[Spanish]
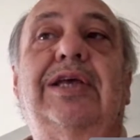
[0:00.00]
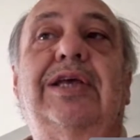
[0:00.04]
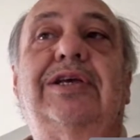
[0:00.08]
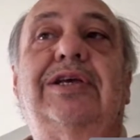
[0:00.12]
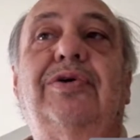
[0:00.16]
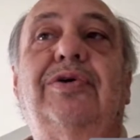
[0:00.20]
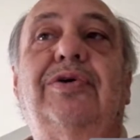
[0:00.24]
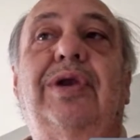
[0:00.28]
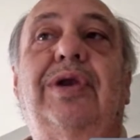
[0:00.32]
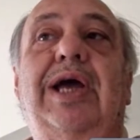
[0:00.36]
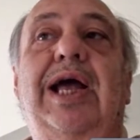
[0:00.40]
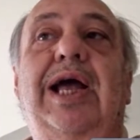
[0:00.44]

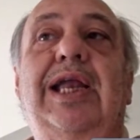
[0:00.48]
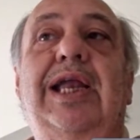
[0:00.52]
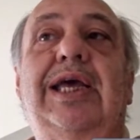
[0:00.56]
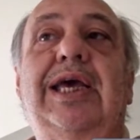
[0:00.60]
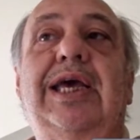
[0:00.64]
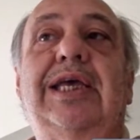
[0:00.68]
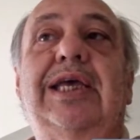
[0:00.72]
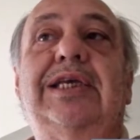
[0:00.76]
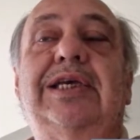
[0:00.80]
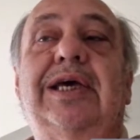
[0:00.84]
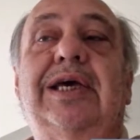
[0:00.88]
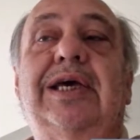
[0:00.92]

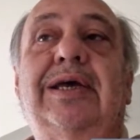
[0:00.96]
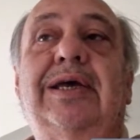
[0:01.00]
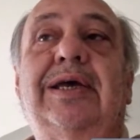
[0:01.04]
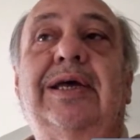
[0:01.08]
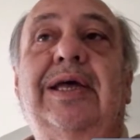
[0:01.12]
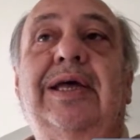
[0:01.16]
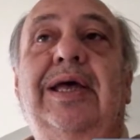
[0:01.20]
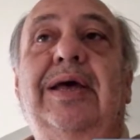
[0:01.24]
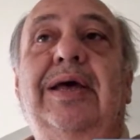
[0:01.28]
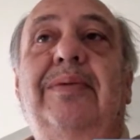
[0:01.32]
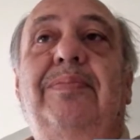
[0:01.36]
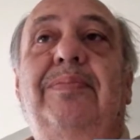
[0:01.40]
analgesia
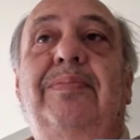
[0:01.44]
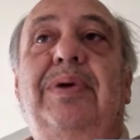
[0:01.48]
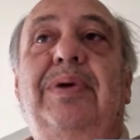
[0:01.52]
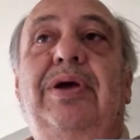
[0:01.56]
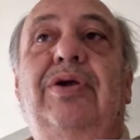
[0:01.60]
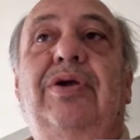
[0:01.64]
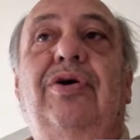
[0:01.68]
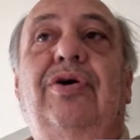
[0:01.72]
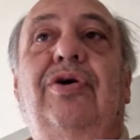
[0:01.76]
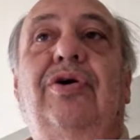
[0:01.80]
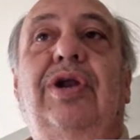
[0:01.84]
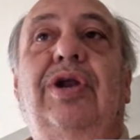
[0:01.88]

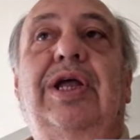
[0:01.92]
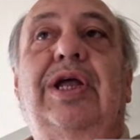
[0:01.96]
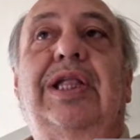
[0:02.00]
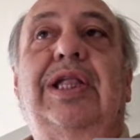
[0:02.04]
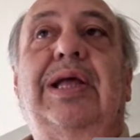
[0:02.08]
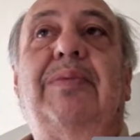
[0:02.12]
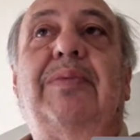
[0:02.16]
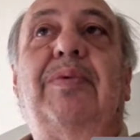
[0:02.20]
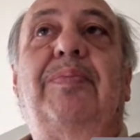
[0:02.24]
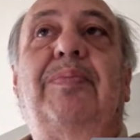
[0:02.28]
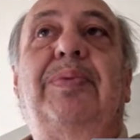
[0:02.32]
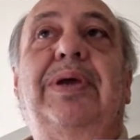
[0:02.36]
pero le
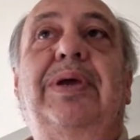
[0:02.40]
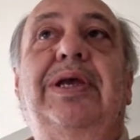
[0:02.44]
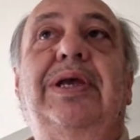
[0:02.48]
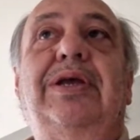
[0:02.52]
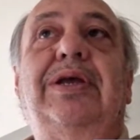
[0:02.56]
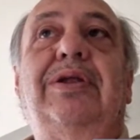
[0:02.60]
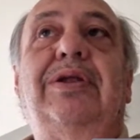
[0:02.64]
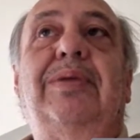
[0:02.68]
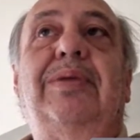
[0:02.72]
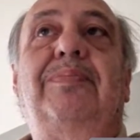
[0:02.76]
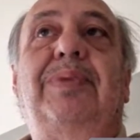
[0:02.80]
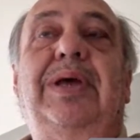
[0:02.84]
estamos
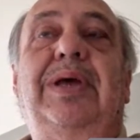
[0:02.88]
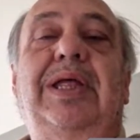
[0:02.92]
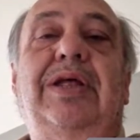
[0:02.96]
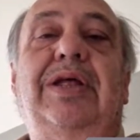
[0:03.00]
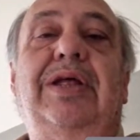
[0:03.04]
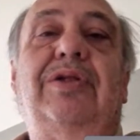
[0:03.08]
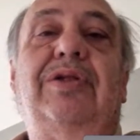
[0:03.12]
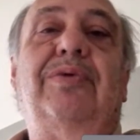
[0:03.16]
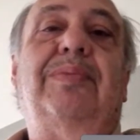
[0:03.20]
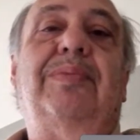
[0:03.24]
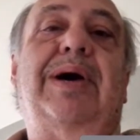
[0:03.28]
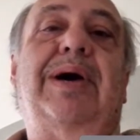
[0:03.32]
pidiendo,
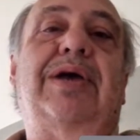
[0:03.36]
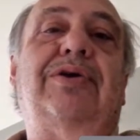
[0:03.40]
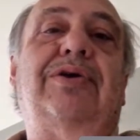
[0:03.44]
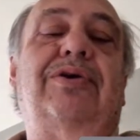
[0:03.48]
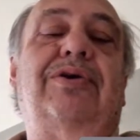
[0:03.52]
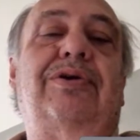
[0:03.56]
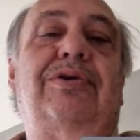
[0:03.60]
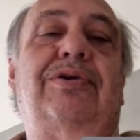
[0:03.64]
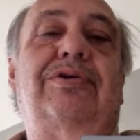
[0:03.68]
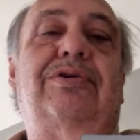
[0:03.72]
pidiendo mayor